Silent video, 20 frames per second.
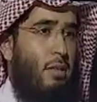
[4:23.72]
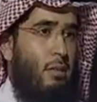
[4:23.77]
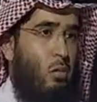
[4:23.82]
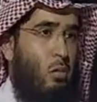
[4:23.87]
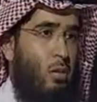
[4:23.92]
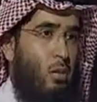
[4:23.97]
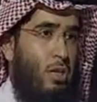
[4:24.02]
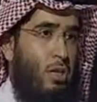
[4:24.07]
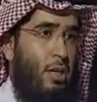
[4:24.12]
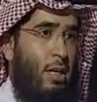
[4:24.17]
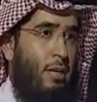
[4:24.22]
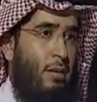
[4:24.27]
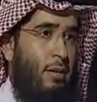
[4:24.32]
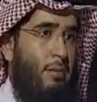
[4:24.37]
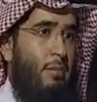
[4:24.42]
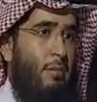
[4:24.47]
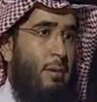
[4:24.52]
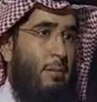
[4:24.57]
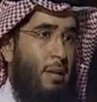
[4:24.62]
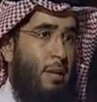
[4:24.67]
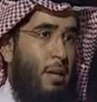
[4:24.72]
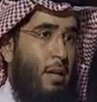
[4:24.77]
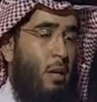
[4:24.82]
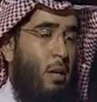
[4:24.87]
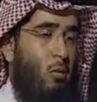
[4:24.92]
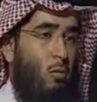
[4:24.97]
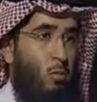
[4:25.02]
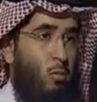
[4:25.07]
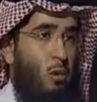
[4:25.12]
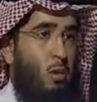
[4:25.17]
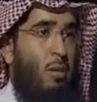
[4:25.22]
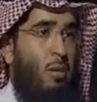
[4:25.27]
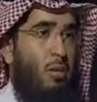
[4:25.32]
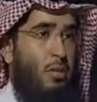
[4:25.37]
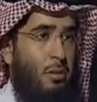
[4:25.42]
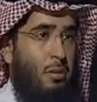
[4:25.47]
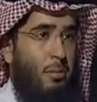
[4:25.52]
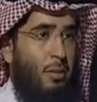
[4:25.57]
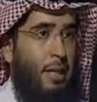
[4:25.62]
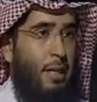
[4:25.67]
الموجهه للمملكه او
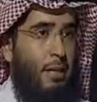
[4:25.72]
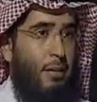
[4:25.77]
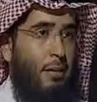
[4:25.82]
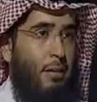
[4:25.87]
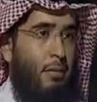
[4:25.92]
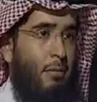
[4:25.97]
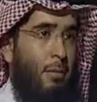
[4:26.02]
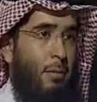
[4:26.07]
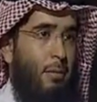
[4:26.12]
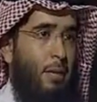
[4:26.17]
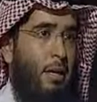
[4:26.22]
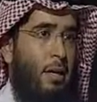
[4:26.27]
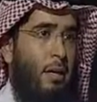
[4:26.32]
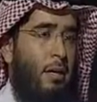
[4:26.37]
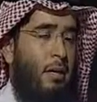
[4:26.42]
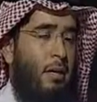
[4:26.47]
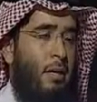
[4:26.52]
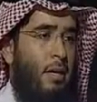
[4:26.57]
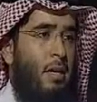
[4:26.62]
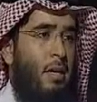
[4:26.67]
المتواجده بكثره للمملكه.